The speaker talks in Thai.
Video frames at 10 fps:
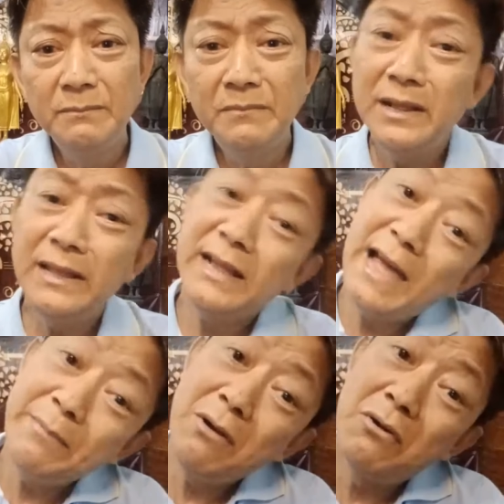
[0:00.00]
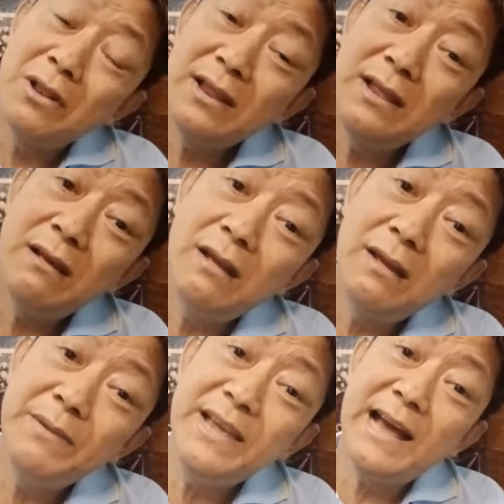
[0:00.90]
มันก็กลายเป็นคน
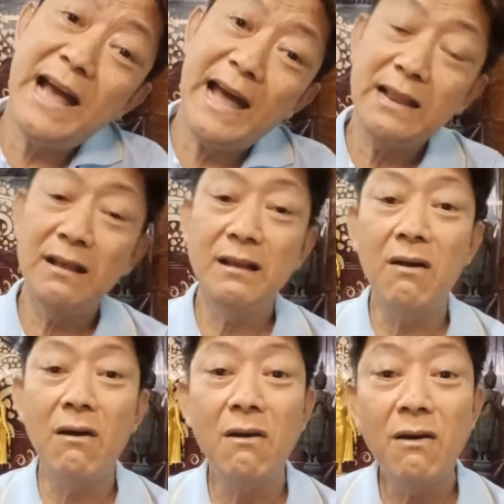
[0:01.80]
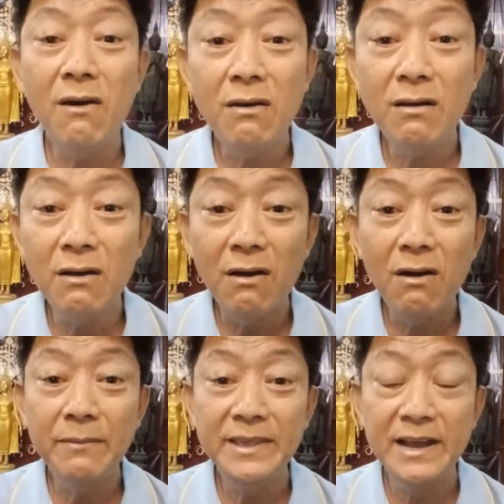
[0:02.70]
พิการคอคอ
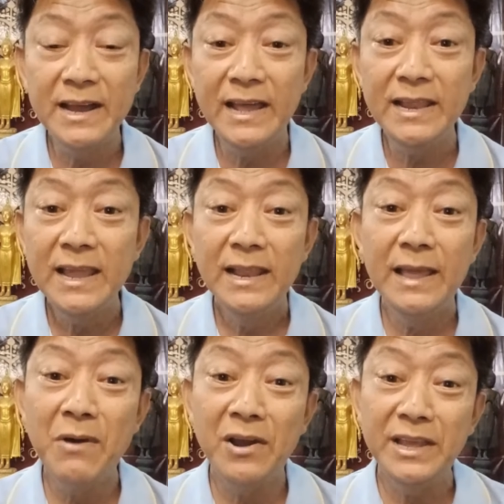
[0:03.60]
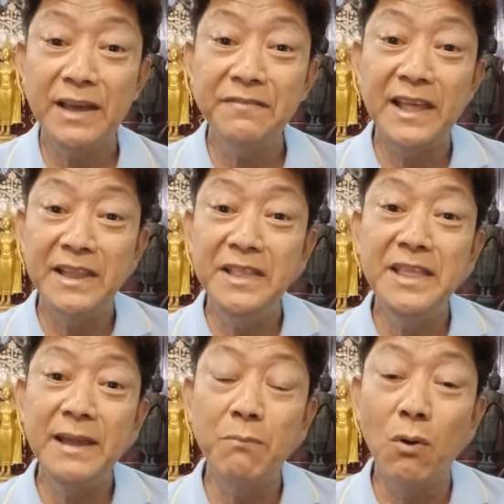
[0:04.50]
ไปอย่างนั้นแล้วบอกกษัตริย์อิน
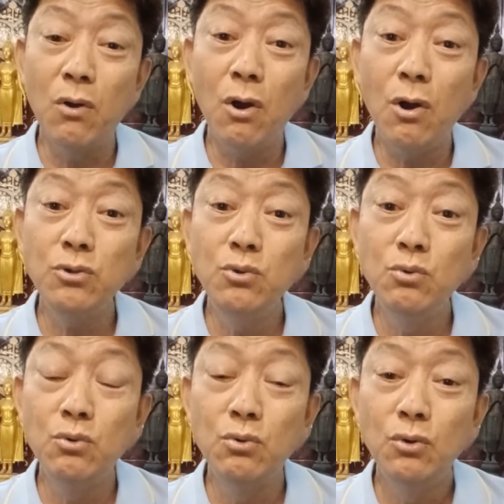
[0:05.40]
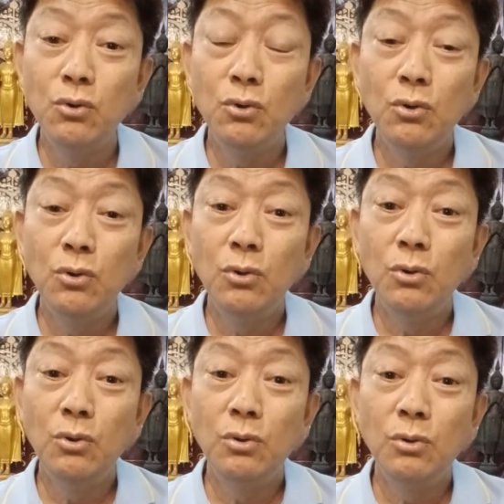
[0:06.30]
เดียปกครองอยู่
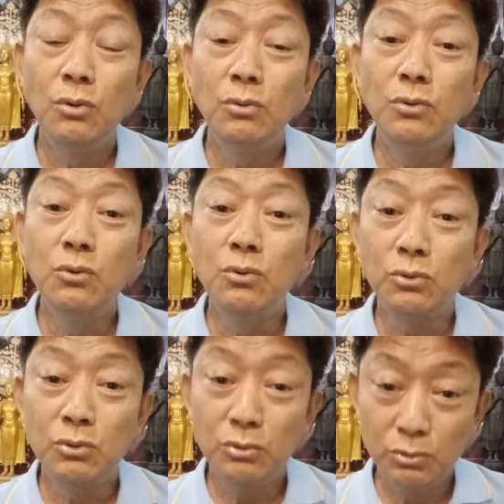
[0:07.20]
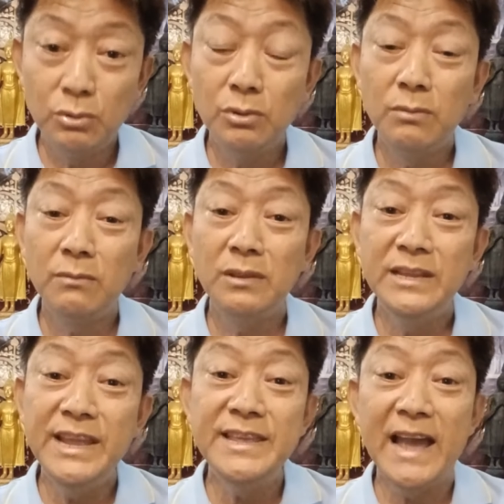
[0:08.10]
อยู่
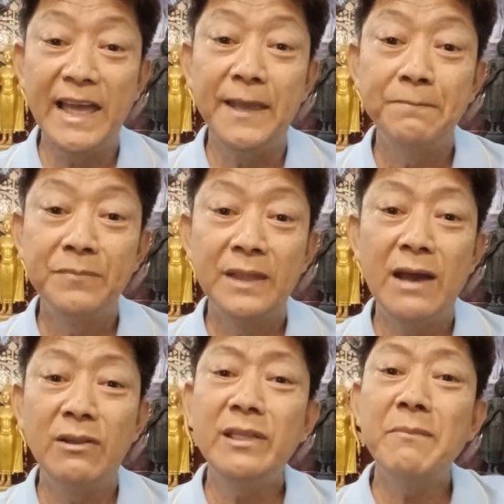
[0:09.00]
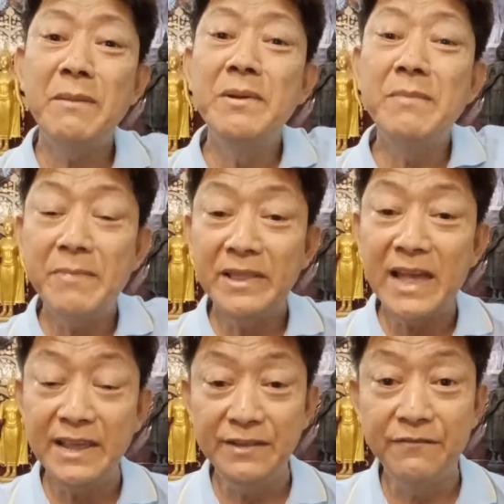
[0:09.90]
ยิ่งใหญ่อ้าวแล้วทำไมมึงไม่ไป
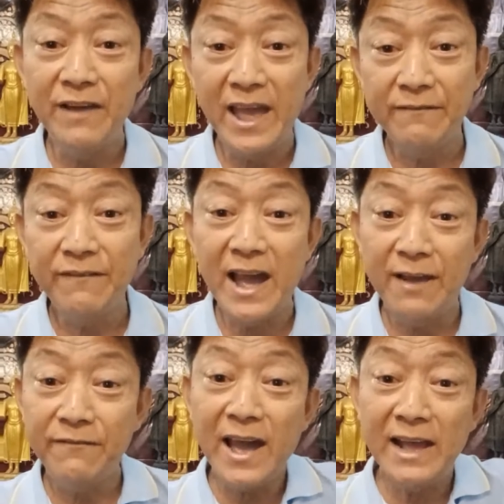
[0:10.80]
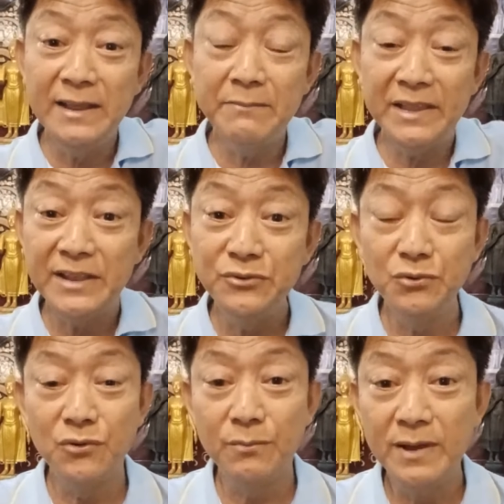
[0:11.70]
ทางอีกแฝกฝากฝากหนึ่งไปทางยุ
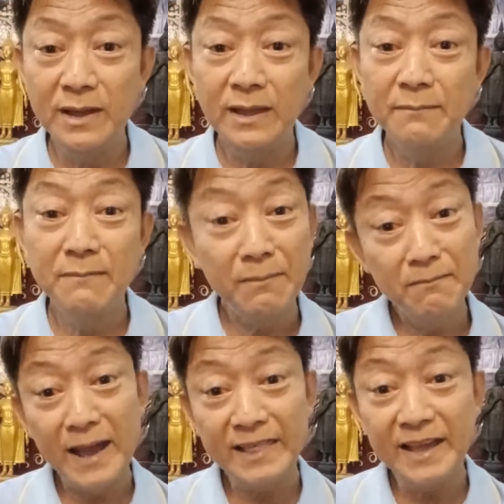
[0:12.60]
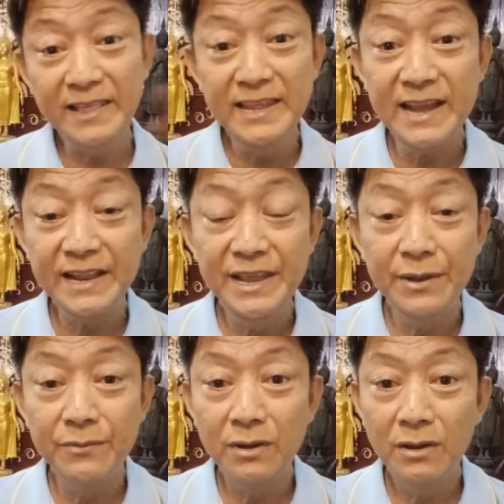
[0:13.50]
โรปบ้างอะมึงมาทางนี้อย่างเดียว